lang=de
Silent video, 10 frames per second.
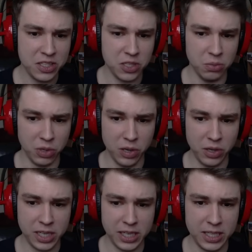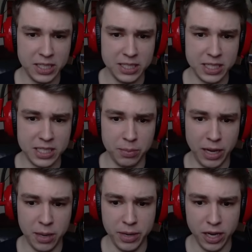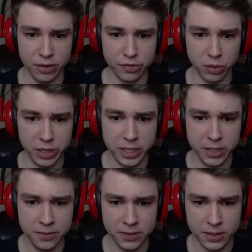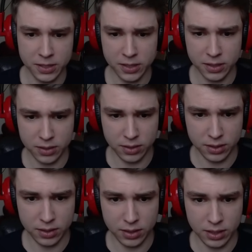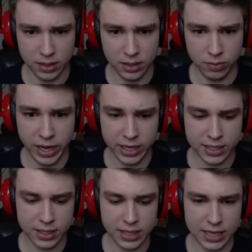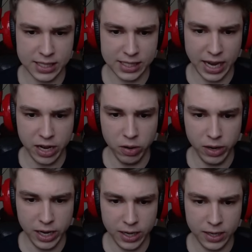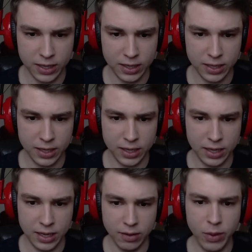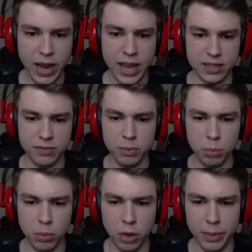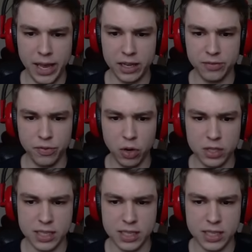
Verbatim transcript: Zum Glück seid ihr bei mir, Freunde. Wait, das ist keine Höhle. Wait, Moment, wo